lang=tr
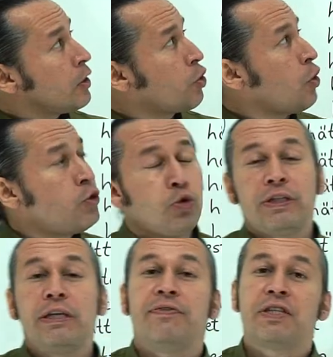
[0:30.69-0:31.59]

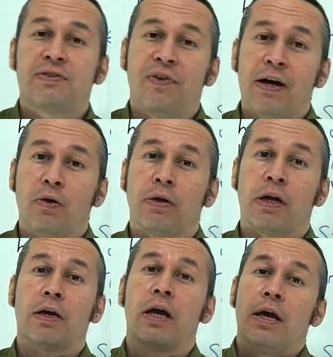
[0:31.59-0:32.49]
Konjunktif 2
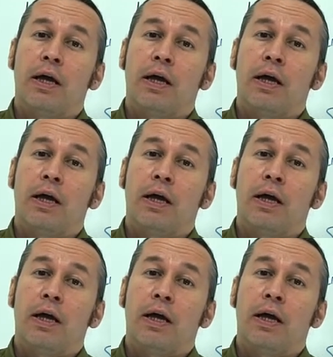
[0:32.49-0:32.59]
olarak